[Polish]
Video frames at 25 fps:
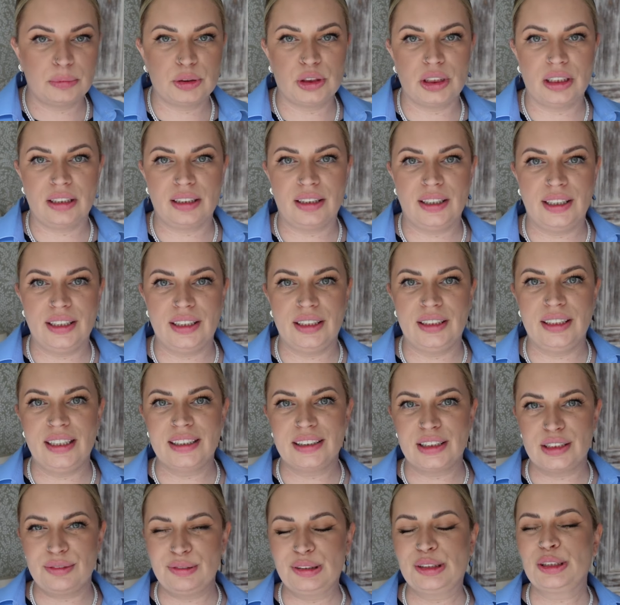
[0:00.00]
że kiedy nie
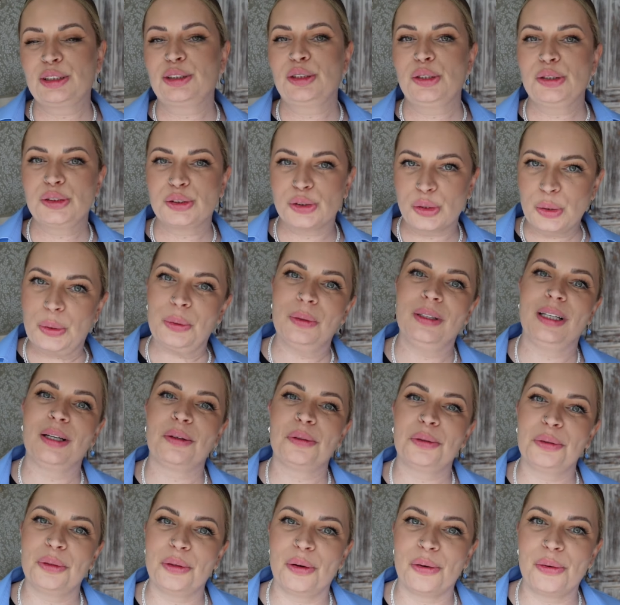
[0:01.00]
jesteś wystarczająco cool na
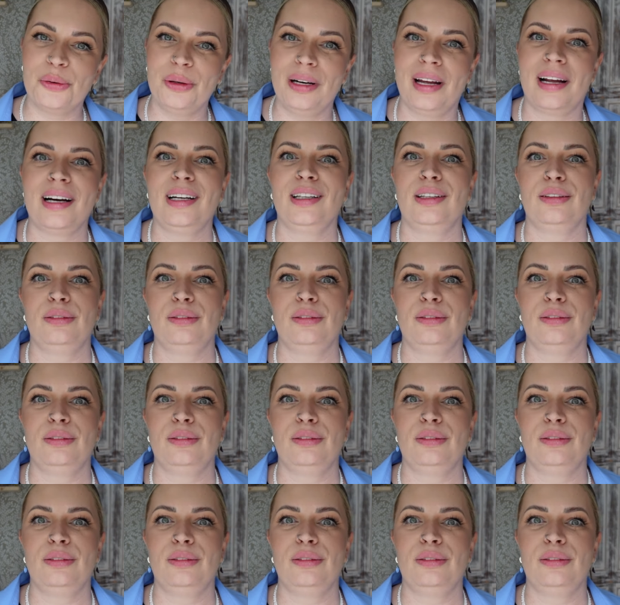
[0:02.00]
kul okulary,